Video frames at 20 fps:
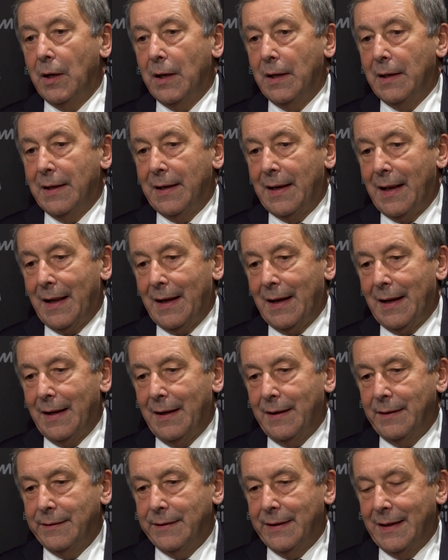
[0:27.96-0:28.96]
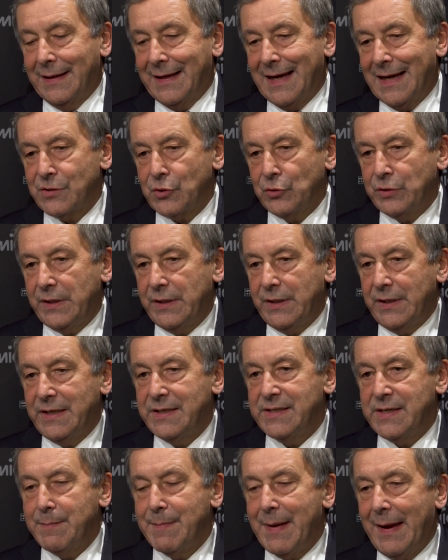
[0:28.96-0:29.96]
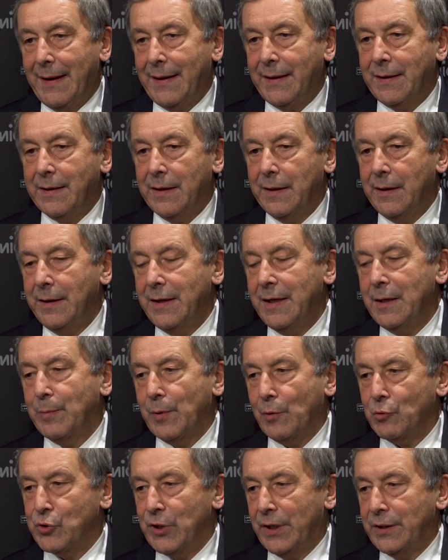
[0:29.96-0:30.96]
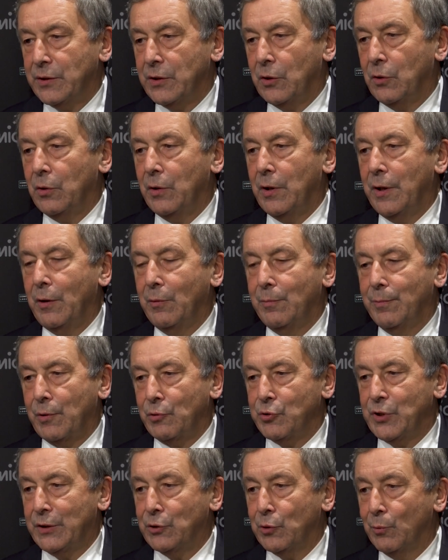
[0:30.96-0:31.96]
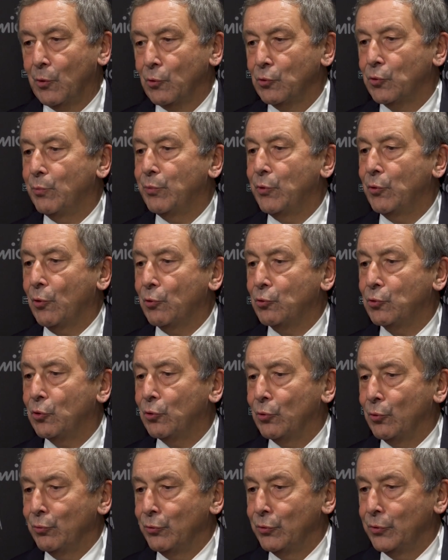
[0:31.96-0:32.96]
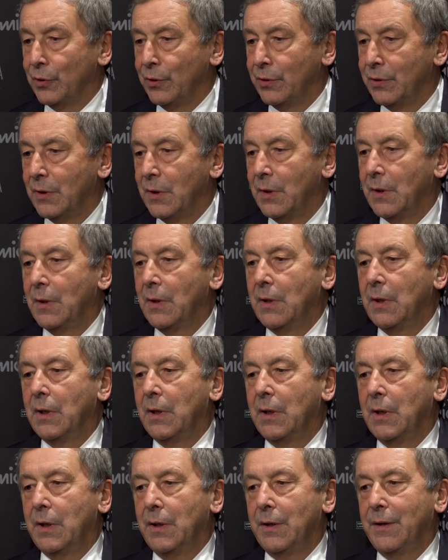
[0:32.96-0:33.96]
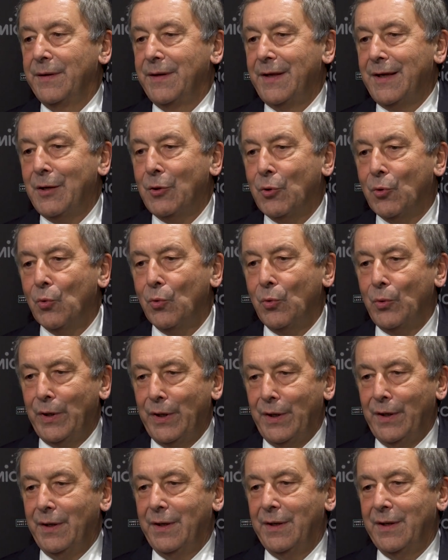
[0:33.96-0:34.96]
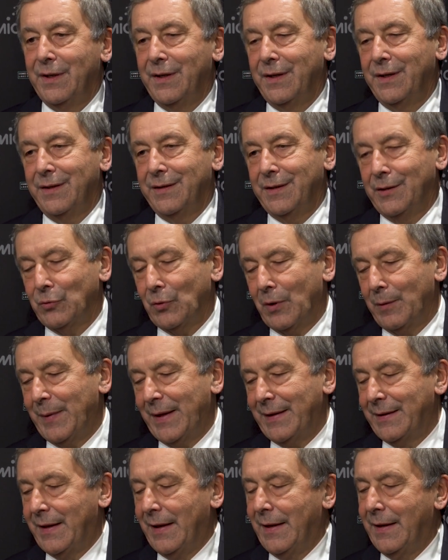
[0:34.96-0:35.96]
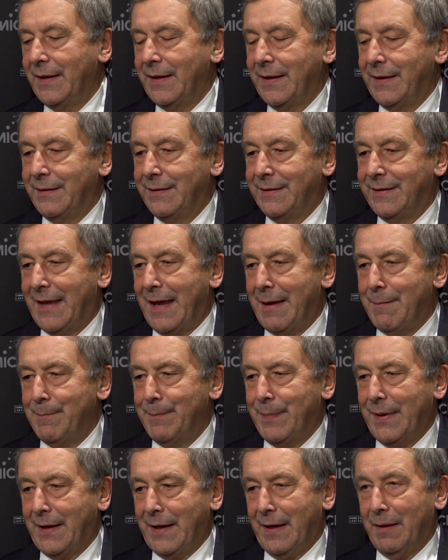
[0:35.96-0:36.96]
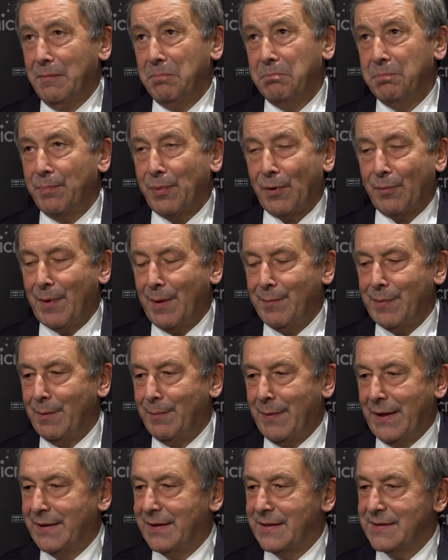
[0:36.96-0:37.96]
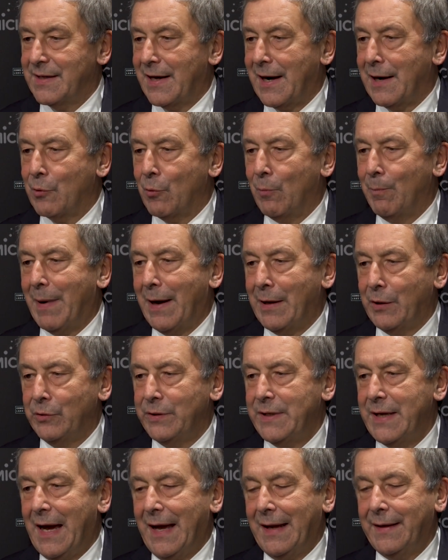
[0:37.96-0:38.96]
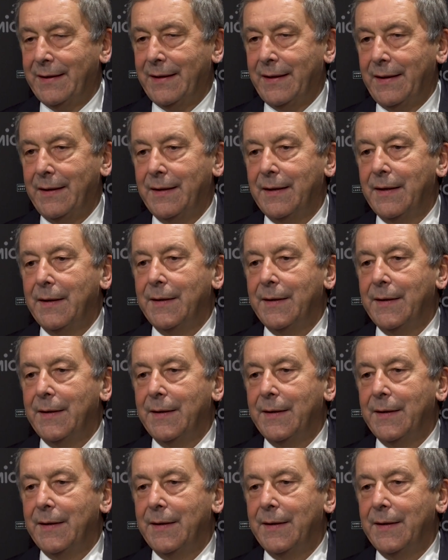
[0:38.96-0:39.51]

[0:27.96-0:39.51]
la, nel caso di EasyBank il progetto è un progetto molto più rotondo eh, in cui naturalmente in tempi che probabilmente saranno un paio di anni